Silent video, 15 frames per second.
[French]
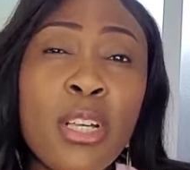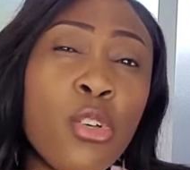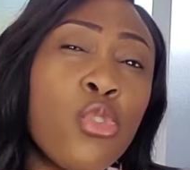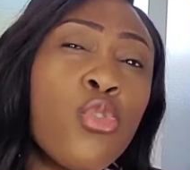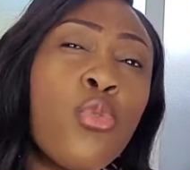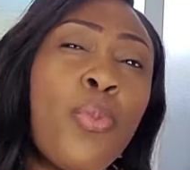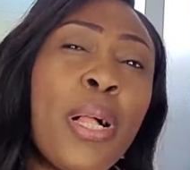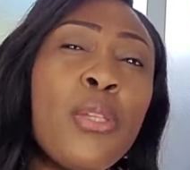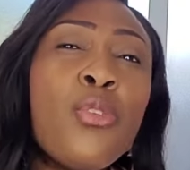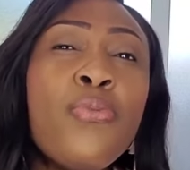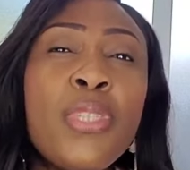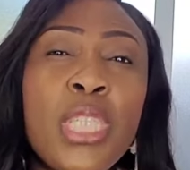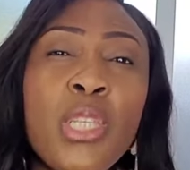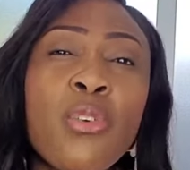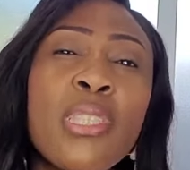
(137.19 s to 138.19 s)
Quand je parle de
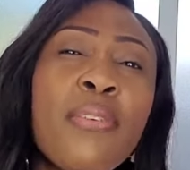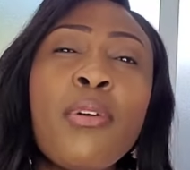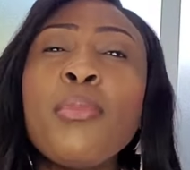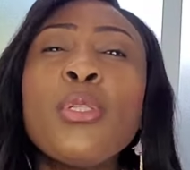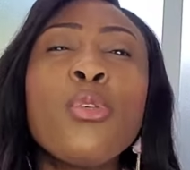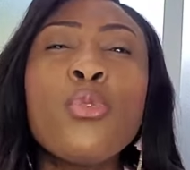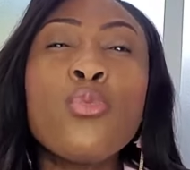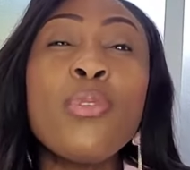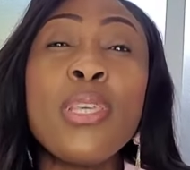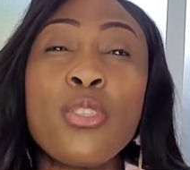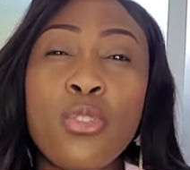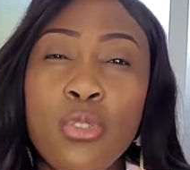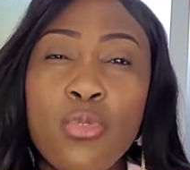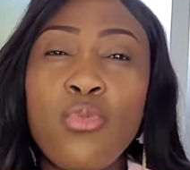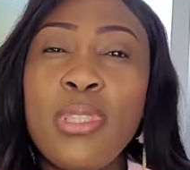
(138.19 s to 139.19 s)
vigilance, c'est vraiment dans tous les
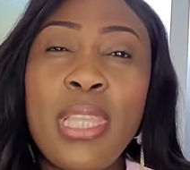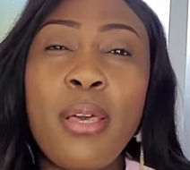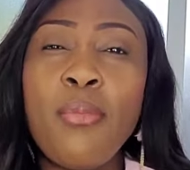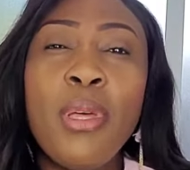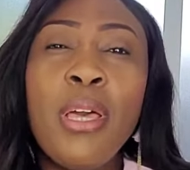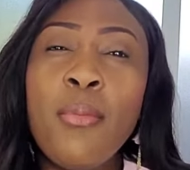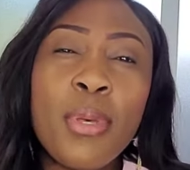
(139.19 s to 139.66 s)
sens du terme.